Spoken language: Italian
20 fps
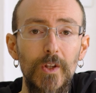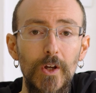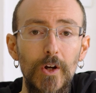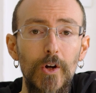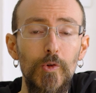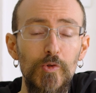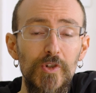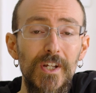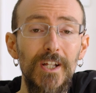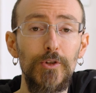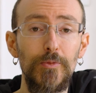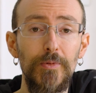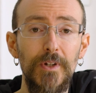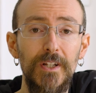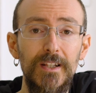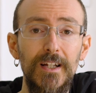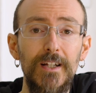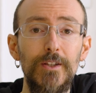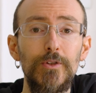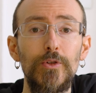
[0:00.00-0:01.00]
ho usato per
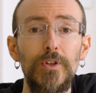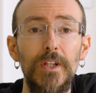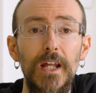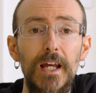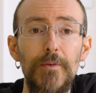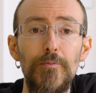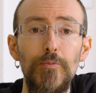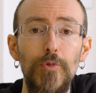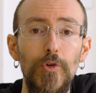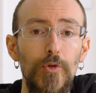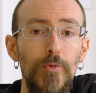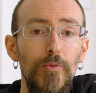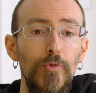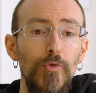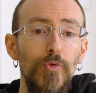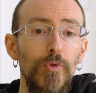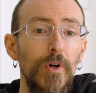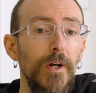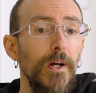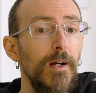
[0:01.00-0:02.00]
tanto tempo
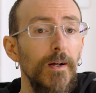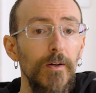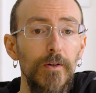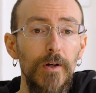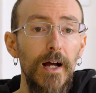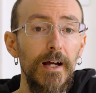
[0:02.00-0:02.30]
comunque